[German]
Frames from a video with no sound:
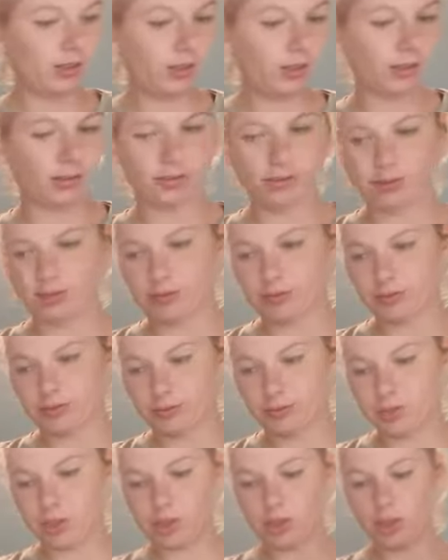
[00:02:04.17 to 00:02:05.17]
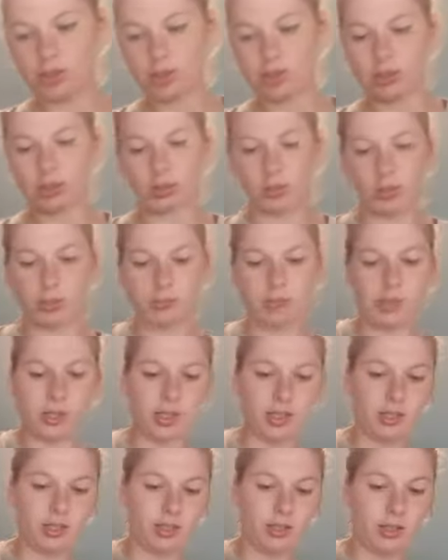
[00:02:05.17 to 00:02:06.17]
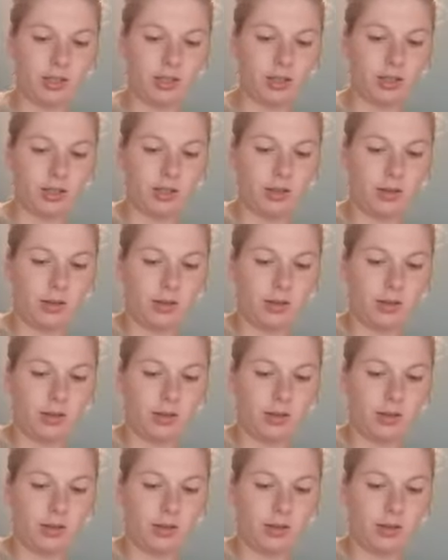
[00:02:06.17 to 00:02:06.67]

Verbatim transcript: Dann vermische ich das nochmal alles.